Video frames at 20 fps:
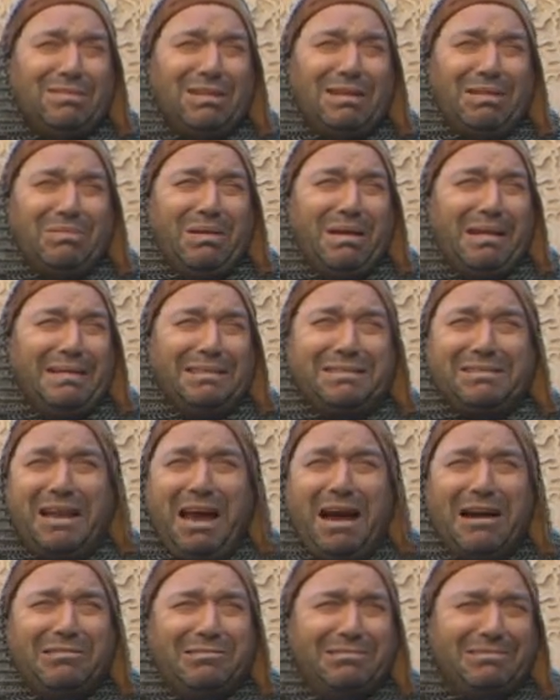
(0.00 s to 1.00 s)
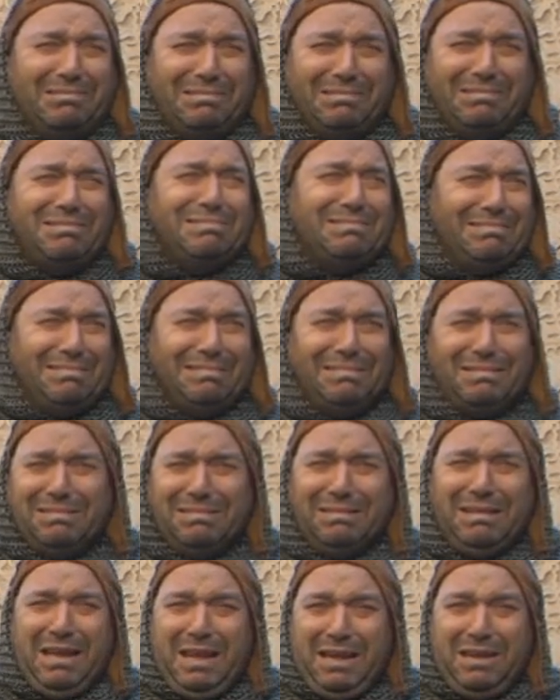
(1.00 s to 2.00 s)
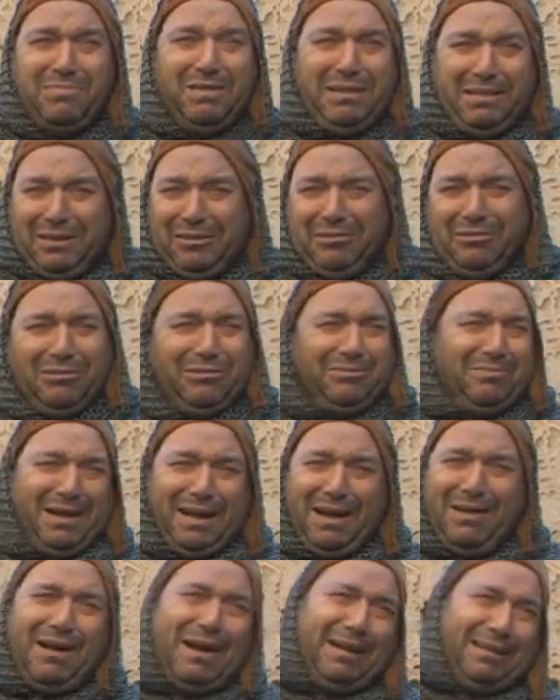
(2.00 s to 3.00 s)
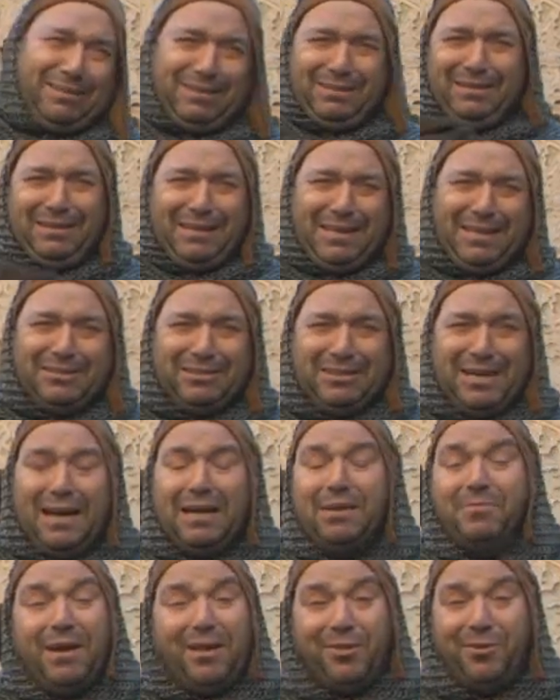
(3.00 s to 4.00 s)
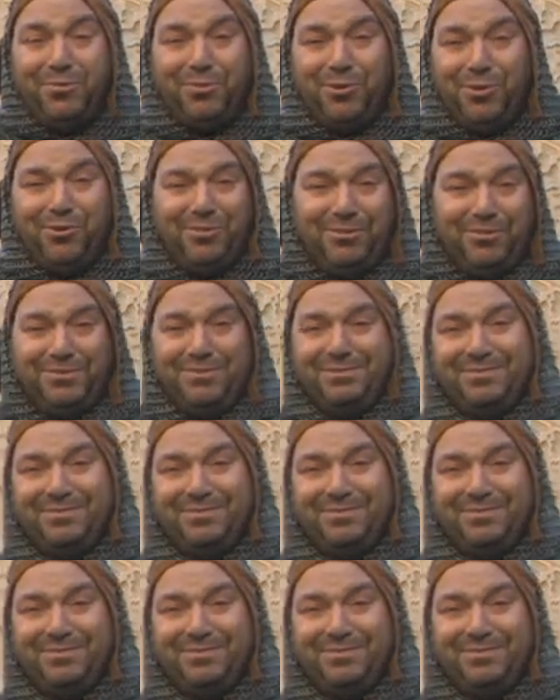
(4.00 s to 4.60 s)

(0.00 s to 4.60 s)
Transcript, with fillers: que me han echado. Y me dijo, venga, entra. Y me adoptó.